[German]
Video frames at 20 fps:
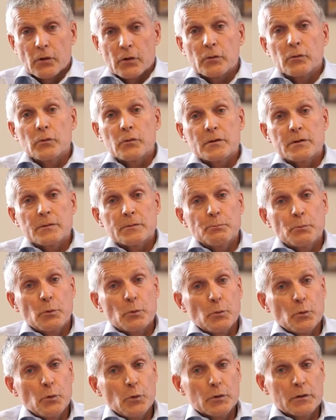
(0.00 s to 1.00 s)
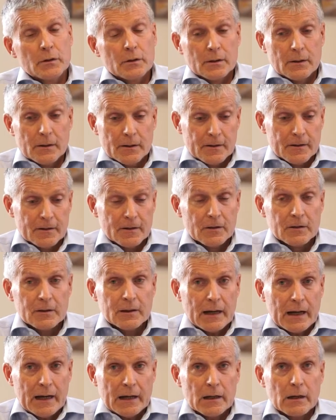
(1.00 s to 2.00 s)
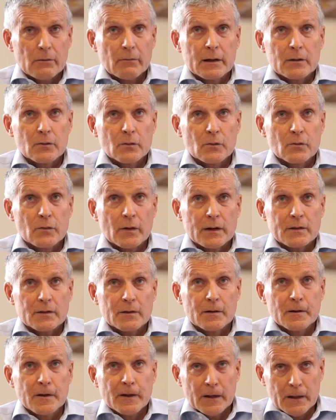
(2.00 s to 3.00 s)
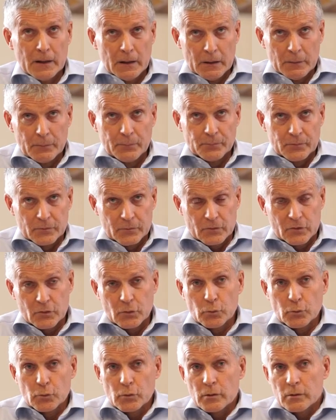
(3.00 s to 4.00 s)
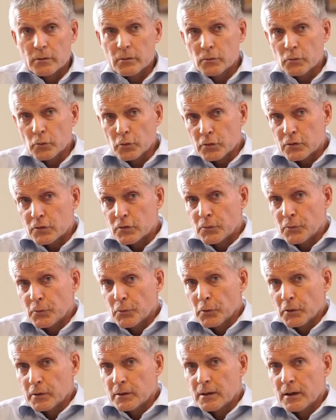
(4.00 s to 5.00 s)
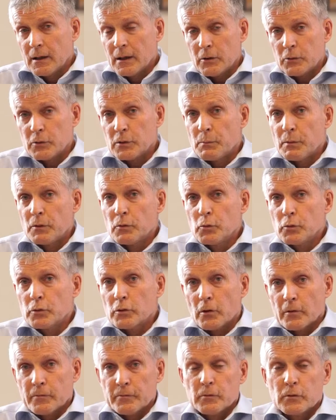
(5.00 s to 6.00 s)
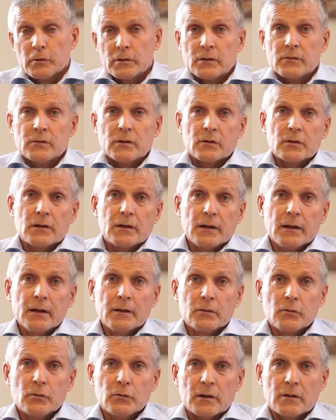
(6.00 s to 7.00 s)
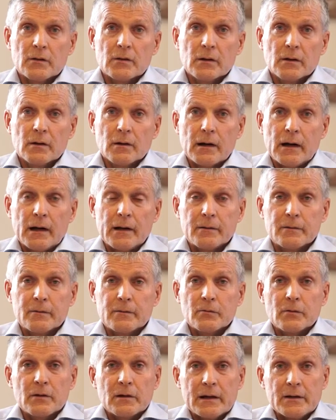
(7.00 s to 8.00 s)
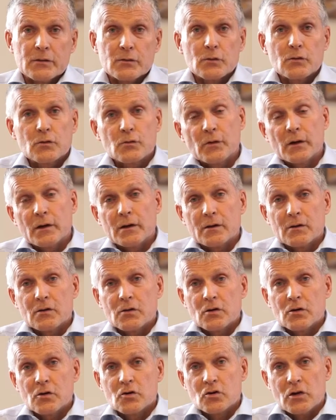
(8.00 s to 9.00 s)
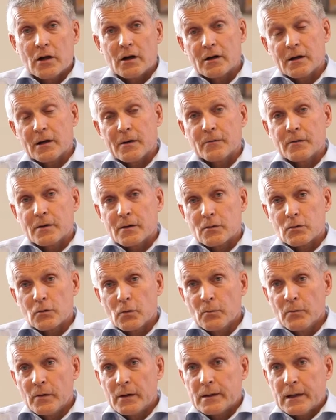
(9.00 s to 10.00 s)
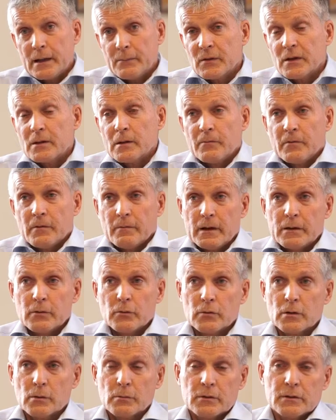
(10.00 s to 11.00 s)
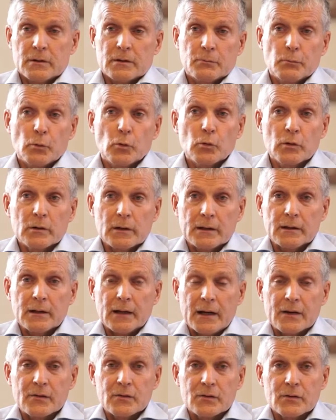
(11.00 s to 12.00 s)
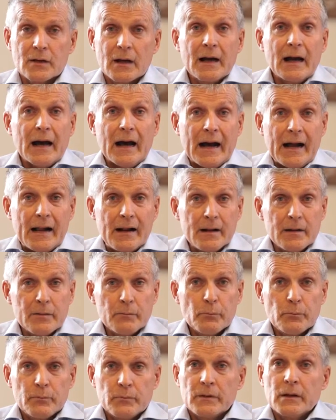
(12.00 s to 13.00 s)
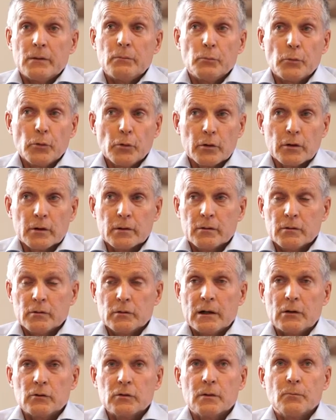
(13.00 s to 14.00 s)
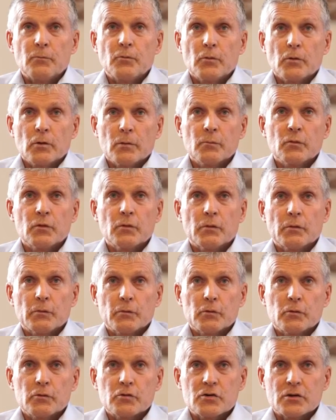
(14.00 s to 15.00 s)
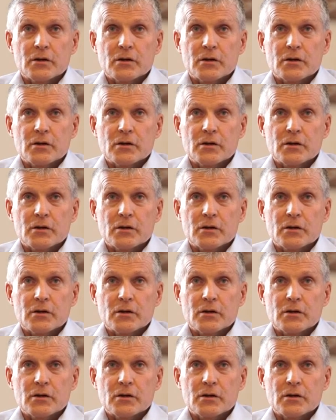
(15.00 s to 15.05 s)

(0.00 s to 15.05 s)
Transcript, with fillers: Wochen uns bemüht, äh, hier die Einarbeitungsphase zu, durchzuführen und ich bin guter Hoffnung, dass das gelingt und dass hier ein leistungsfähiges, schlagkräftiges Umweltamt in der Verwaltung des Burgenlandkreises allen, den Bürgern und auch den Firmen zur Verfügung